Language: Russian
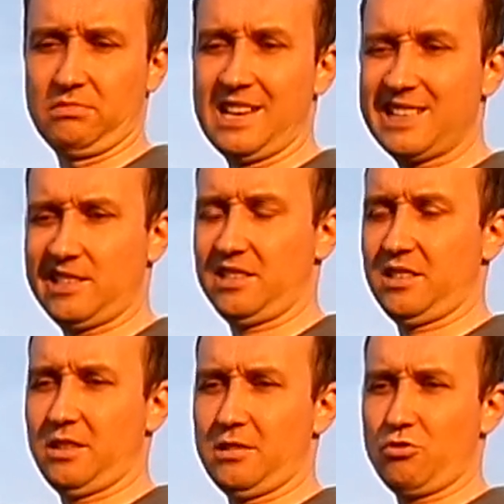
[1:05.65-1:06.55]
Если
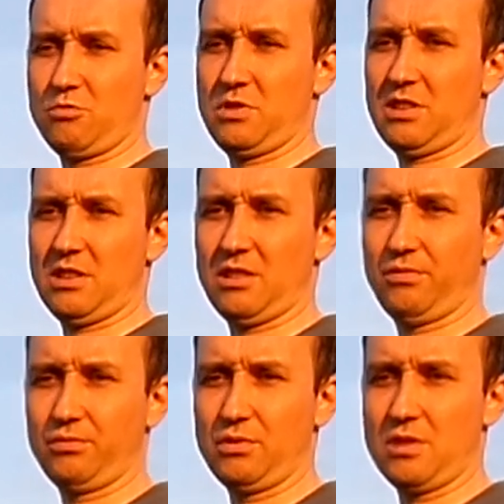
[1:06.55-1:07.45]
сэкономите на
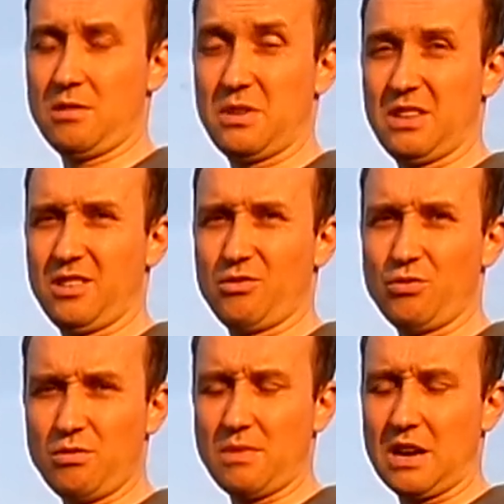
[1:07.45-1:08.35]
фундаменте
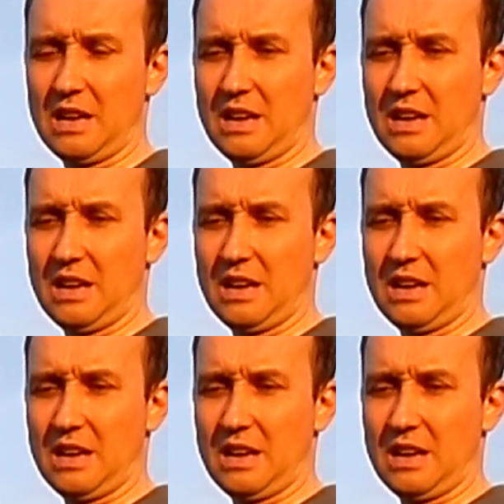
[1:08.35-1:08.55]
дома,